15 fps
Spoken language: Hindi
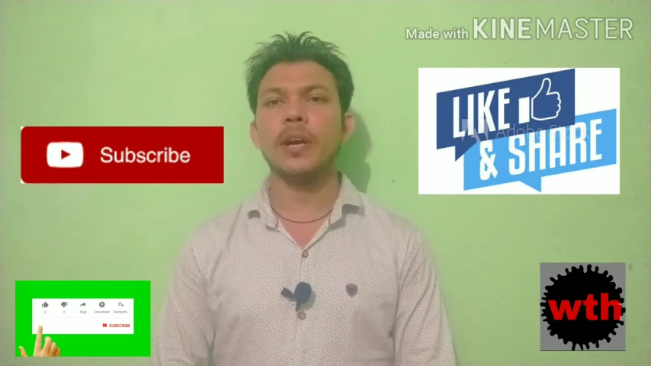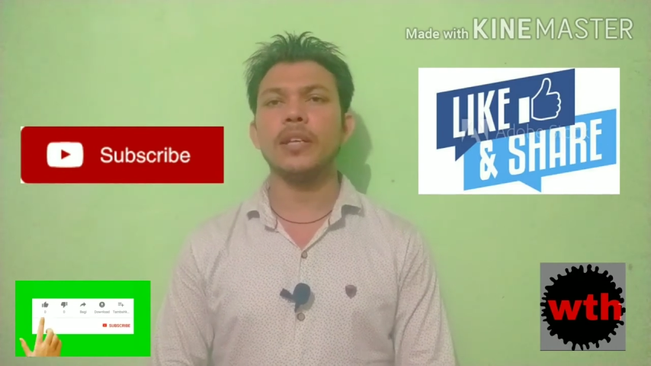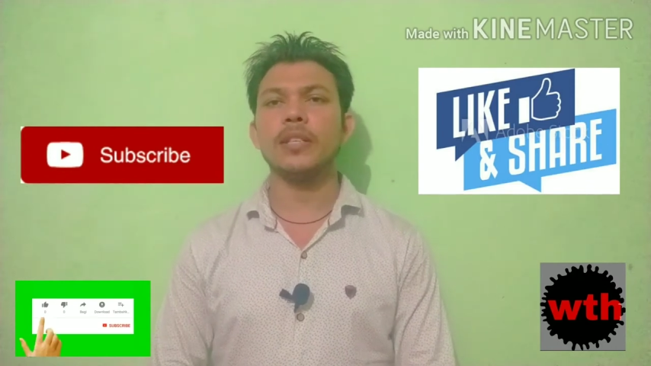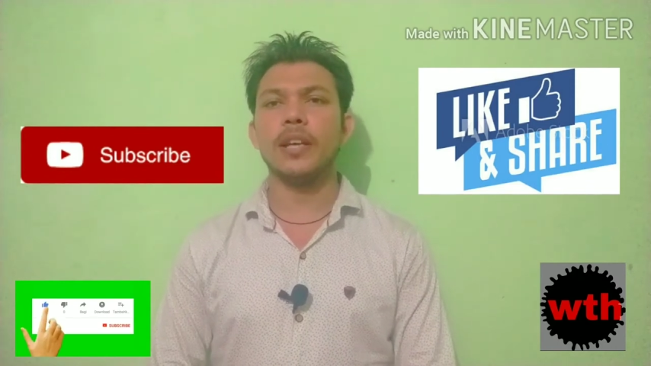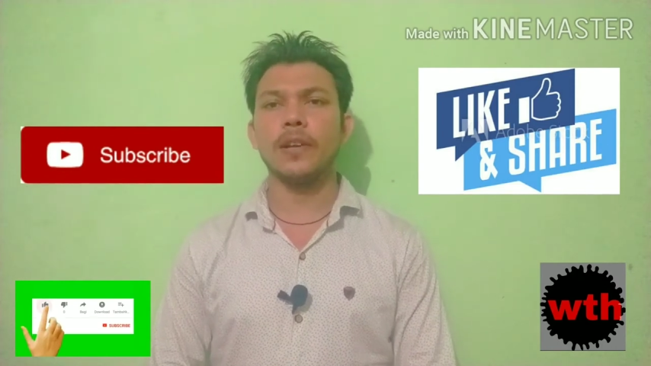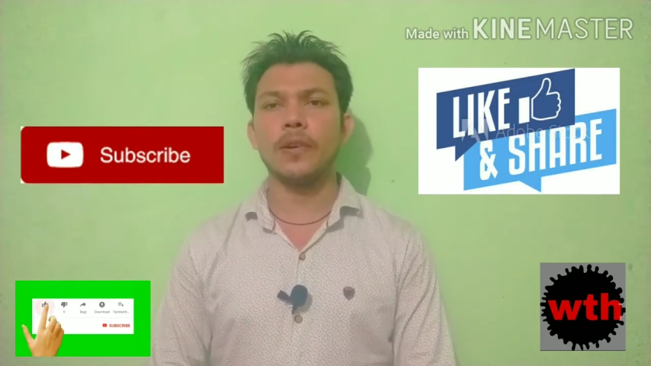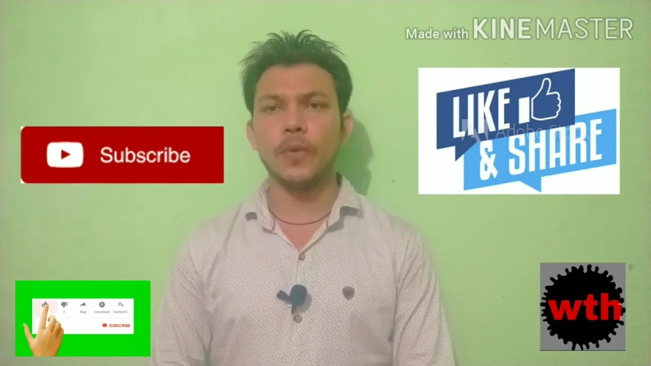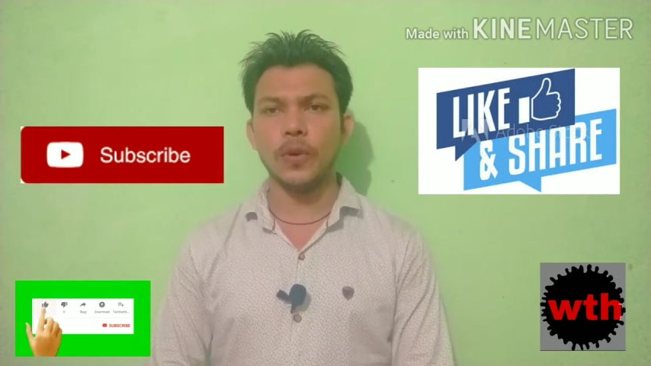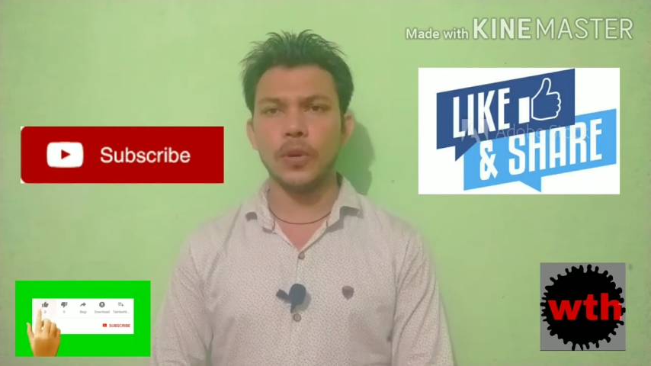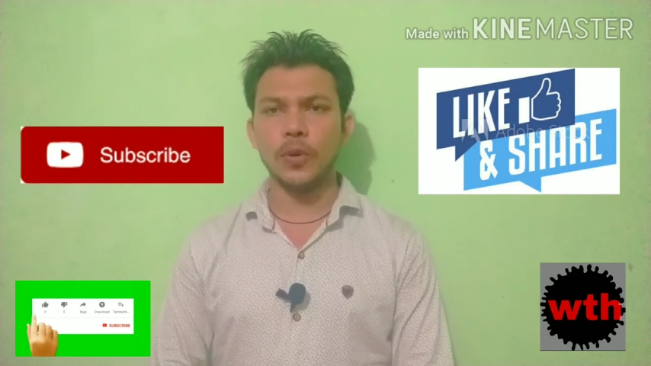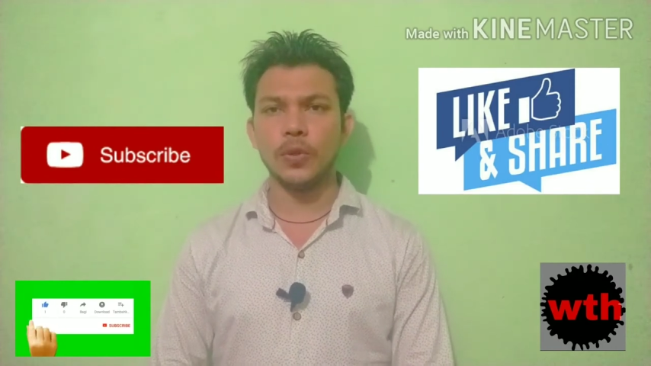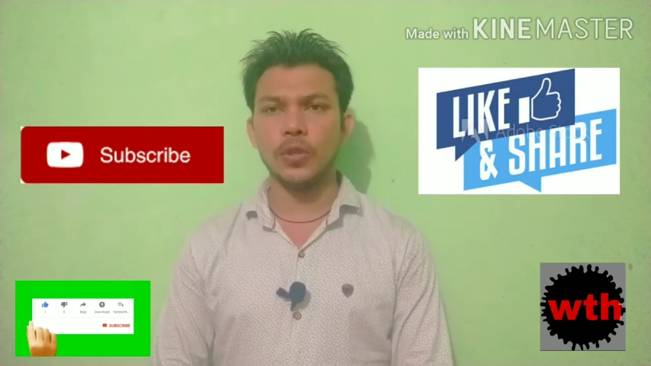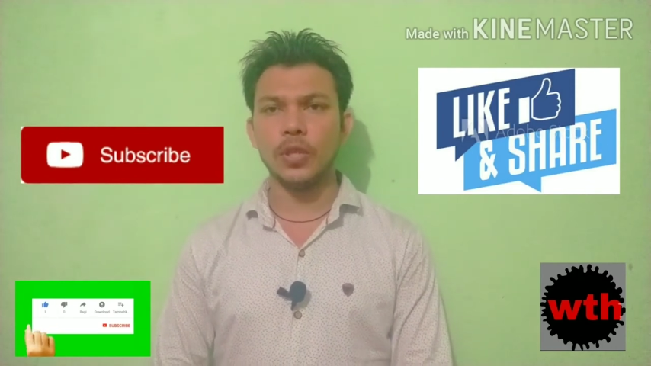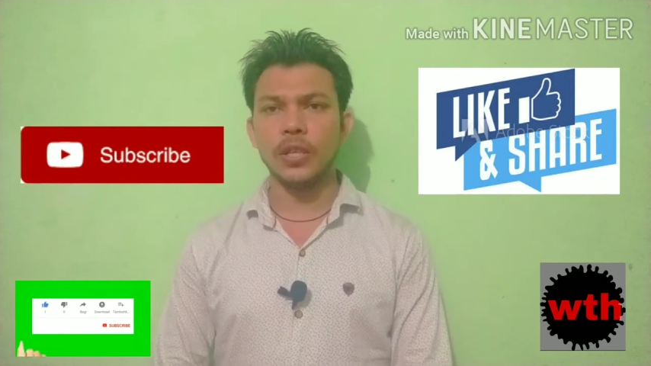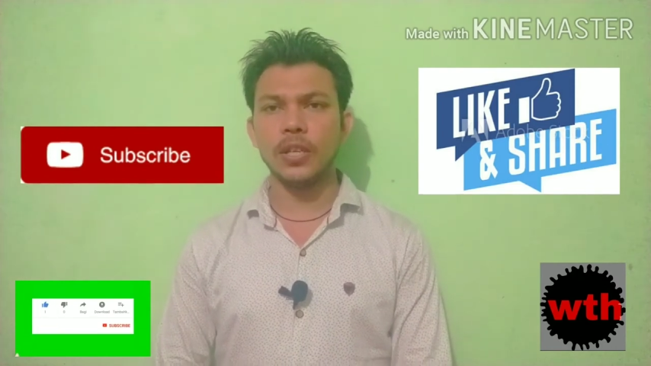हजार कॉले
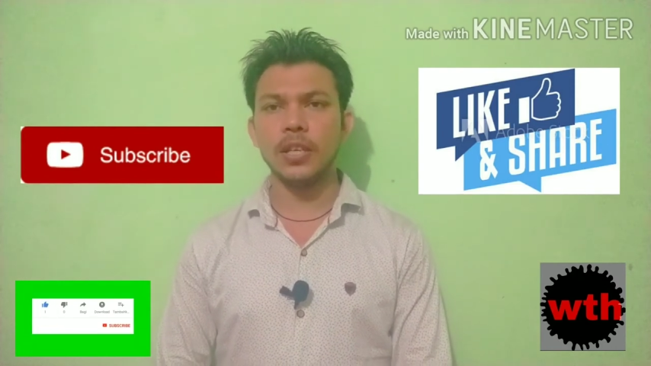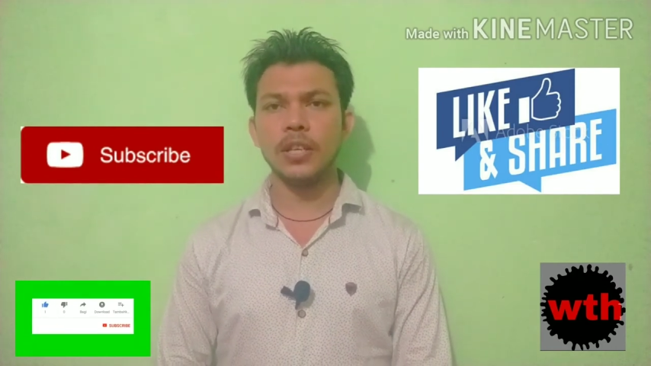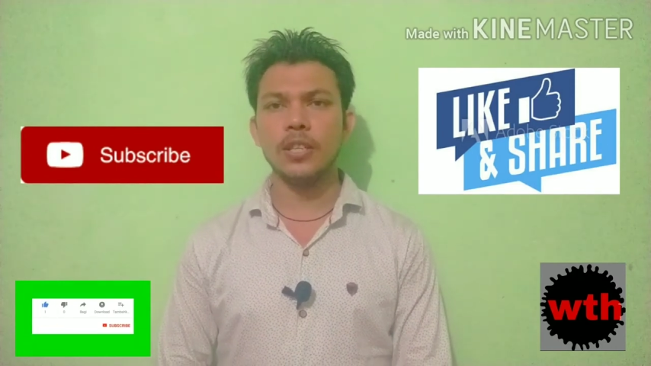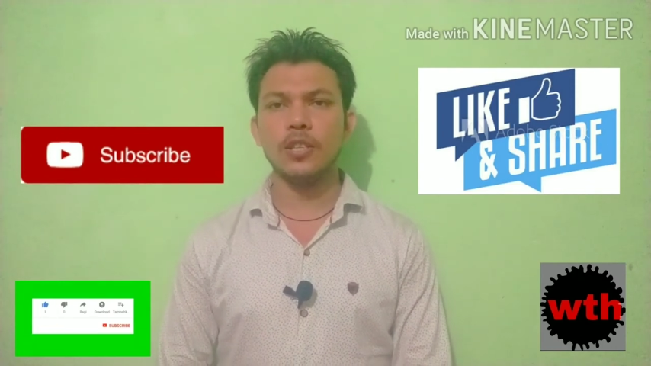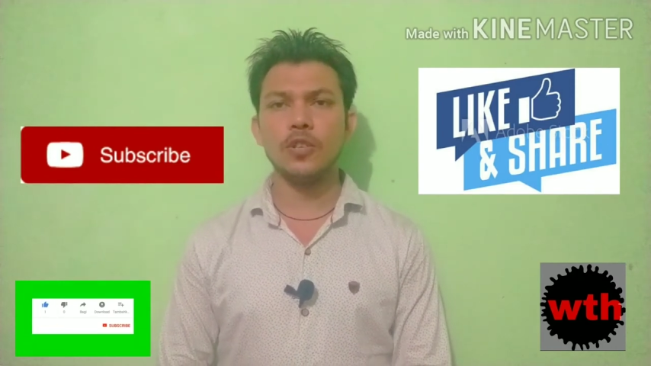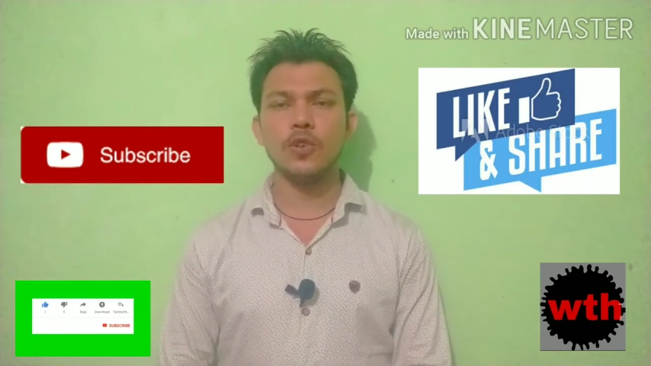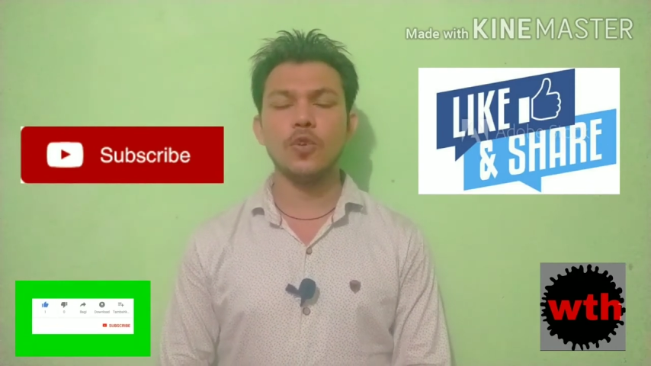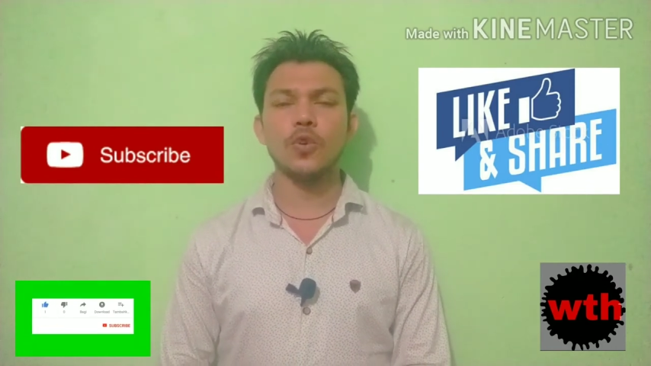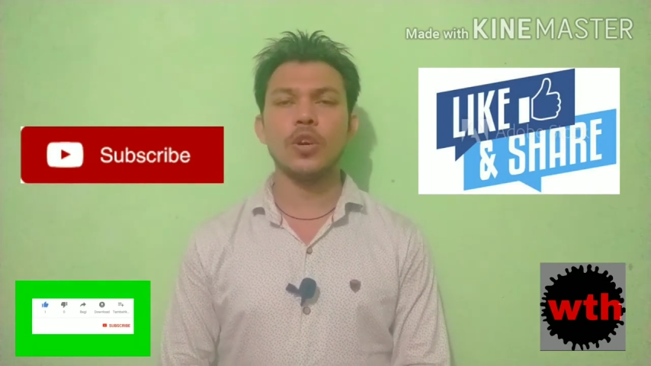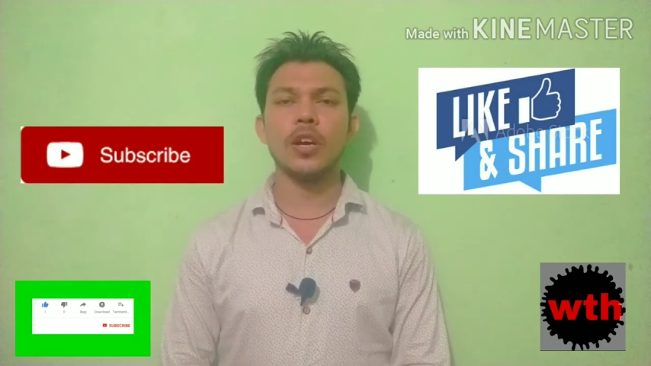होती हैं जियो